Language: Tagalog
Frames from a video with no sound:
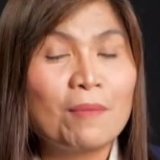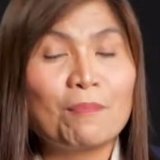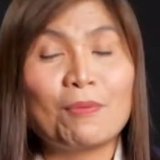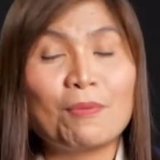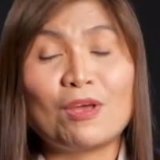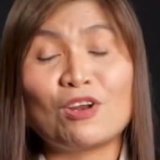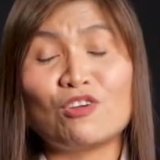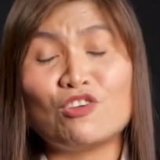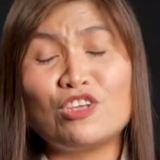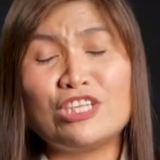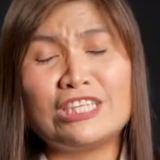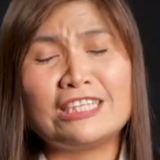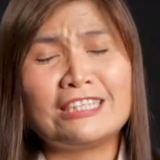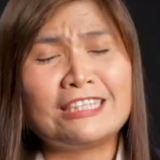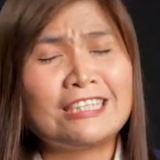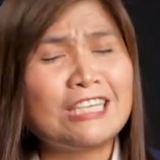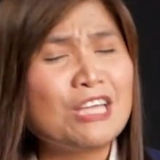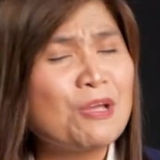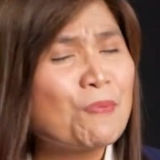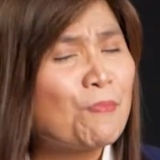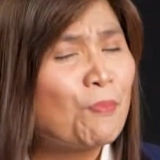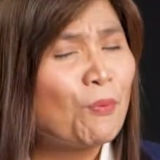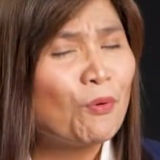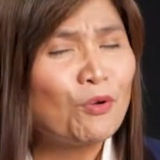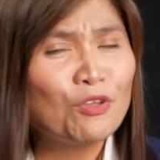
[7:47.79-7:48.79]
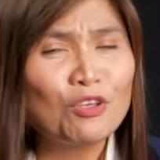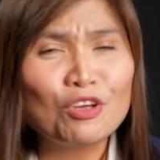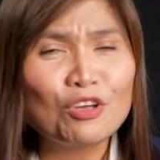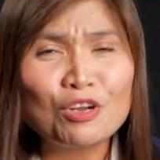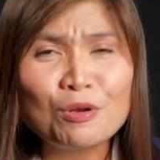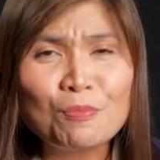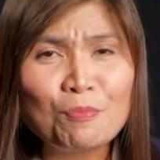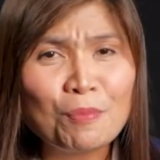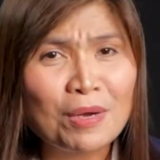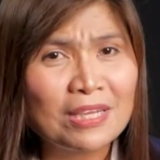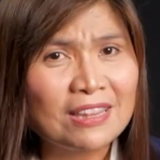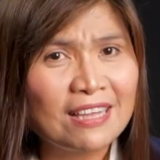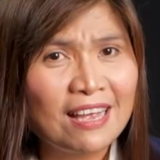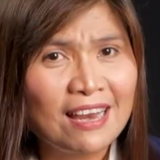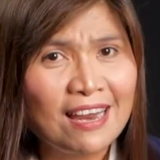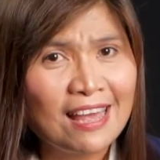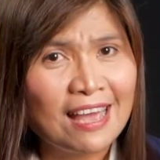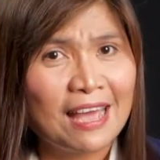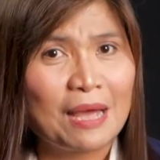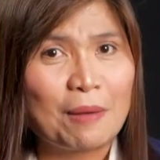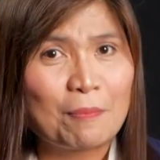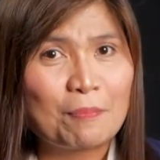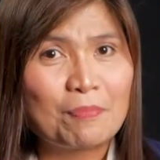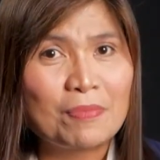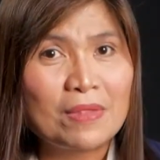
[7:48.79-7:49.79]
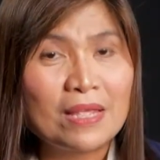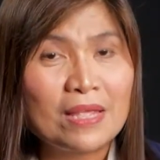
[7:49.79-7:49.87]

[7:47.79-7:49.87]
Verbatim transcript: Pero hindi po yun madali.